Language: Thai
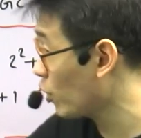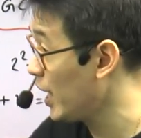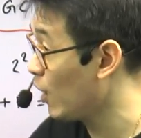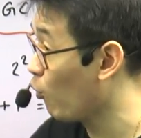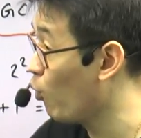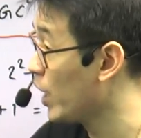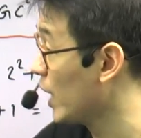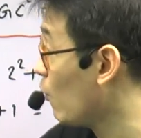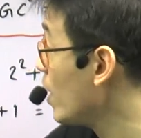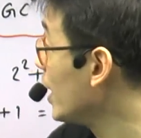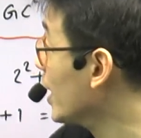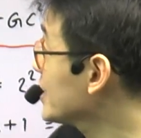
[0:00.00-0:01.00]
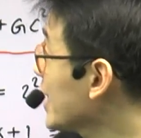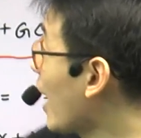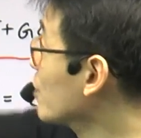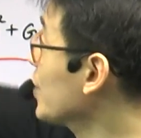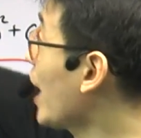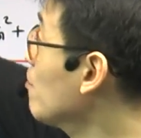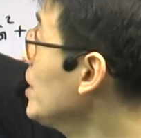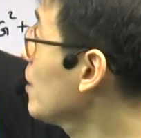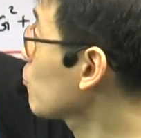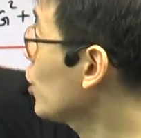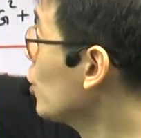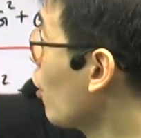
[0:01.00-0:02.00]
นี้เราคุยกันแล้วว่าเกิดจากสามเหลี่ยม
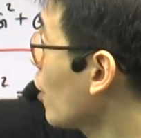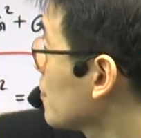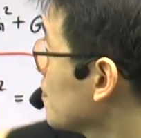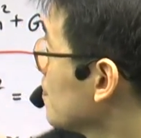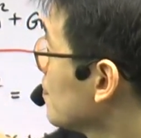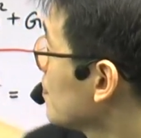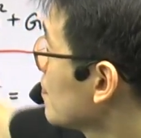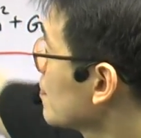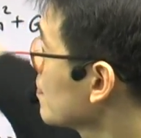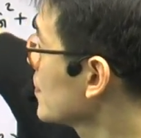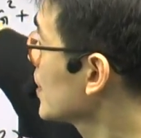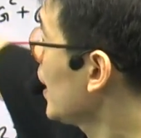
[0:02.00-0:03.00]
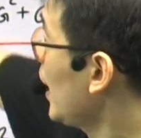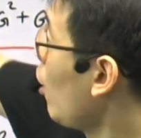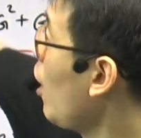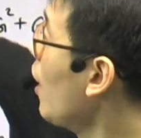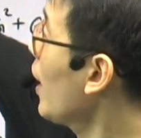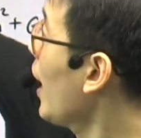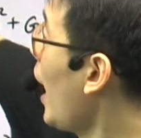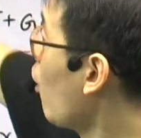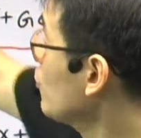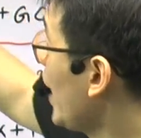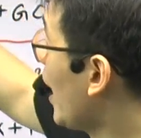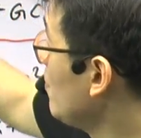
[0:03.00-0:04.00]
ตัวนี้ก่อน แล้วก็เอา
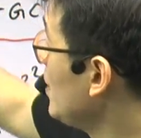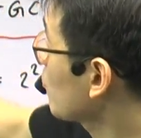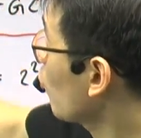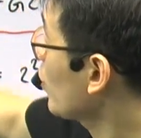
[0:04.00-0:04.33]
สามเหลี่ยมตัว